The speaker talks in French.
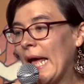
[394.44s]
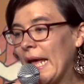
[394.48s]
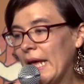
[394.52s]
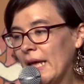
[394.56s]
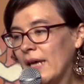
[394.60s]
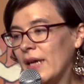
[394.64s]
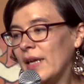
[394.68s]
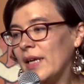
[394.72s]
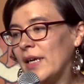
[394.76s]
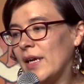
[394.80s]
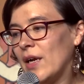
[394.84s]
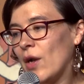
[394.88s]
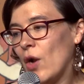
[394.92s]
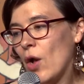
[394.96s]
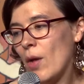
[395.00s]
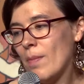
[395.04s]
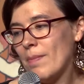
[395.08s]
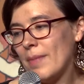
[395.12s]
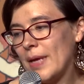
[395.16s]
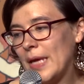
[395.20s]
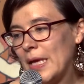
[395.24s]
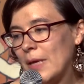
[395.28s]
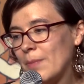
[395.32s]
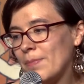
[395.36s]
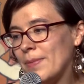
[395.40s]
Éric
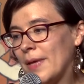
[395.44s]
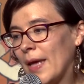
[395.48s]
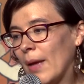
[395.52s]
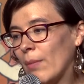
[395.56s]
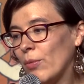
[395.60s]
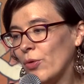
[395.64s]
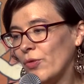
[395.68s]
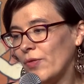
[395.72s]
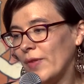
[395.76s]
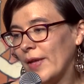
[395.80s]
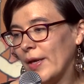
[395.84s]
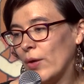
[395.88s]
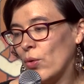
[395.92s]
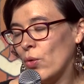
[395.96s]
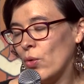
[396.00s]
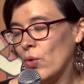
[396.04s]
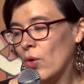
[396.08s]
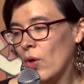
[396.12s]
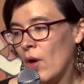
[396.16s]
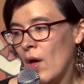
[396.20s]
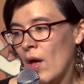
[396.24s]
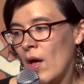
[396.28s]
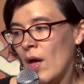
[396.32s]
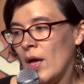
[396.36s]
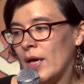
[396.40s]
Lhomme et Pierre
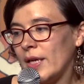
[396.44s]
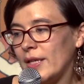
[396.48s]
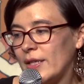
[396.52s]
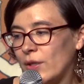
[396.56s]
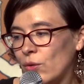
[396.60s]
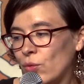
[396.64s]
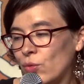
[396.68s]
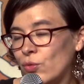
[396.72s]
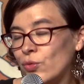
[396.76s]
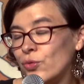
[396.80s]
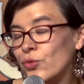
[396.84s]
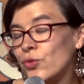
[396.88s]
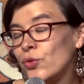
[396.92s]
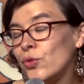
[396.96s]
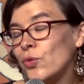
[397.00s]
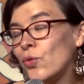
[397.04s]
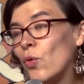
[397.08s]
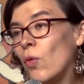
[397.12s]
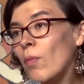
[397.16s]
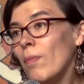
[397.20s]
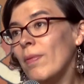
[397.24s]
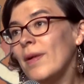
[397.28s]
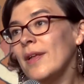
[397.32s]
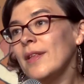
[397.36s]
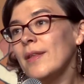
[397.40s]
Bottero, qui ont su
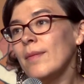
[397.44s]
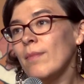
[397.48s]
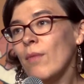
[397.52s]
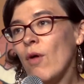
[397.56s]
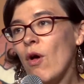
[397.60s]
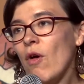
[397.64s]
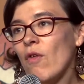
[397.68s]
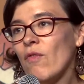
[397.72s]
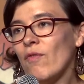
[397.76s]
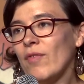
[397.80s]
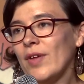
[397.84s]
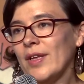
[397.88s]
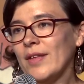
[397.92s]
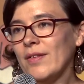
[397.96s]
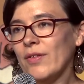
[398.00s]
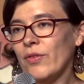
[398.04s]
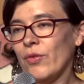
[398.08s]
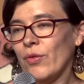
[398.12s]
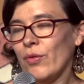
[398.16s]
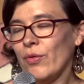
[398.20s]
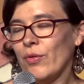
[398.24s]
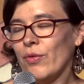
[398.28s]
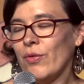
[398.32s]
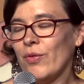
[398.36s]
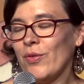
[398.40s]
complètement en
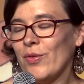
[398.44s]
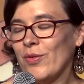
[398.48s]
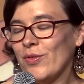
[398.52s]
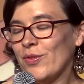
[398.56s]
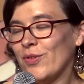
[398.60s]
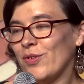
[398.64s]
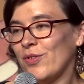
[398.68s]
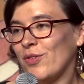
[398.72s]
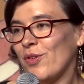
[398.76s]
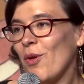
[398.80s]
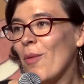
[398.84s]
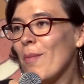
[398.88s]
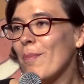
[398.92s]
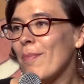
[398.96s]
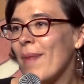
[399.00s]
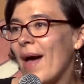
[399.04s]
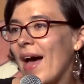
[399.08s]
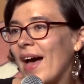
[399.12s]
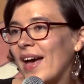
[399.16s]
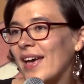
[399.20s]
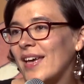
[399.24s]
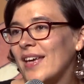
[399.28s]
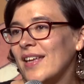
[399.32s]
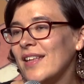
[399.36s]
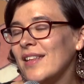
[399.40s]
fait
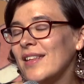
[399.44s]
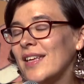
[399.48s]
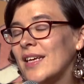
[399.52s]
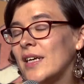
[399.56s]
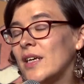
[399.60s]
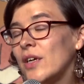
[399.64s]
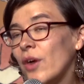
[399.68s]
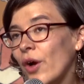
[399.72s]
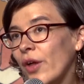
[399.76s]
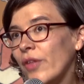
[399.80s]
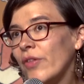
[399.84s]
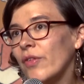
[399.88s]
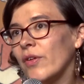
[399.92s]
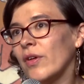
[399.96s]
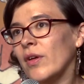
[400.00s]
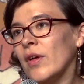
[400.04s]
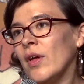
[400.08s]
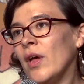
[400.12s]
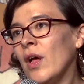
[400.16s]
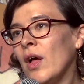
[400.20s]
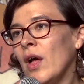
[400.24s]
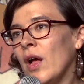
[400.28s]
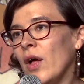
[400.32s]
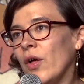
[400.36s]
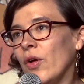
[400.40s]
s'emparer des codes
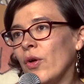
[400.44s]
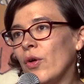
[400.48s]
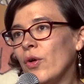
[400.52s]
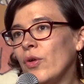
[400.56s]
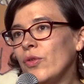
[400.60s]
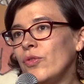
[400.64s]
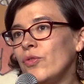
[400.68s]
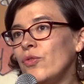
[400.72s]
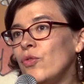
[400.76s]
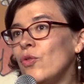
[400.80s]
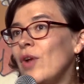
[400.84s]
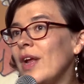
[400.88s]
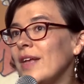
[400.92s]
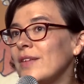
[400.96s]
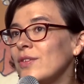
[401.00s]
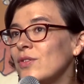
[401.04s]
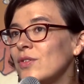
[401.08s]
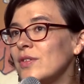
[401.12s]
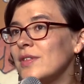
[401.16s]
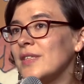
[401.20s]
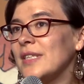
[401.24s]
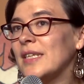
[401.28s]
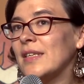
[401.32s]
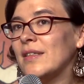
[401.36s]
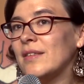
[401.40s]
euh, de la
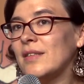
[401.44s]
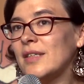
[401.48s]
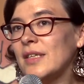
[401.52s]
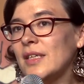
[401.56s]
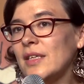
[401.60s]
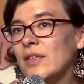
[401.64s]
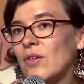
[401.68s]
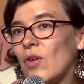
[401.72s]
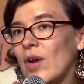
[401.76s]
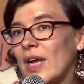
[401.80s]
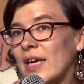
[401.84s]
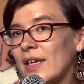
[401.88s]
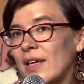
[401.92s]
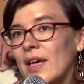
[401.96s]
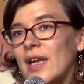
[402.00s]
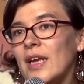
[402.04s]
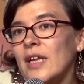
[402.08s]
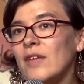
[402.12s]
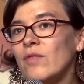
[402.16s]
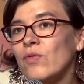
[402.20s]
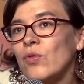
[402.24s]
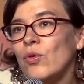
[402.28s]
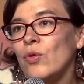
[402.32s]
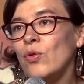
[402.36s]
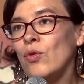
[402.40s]
société dans laquelle
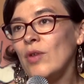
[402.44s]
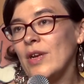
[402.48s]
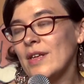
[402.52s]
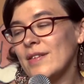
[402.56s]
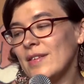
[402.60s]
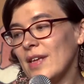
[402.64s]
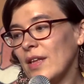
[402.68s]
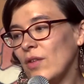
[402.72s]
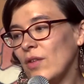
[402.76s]
évoluent les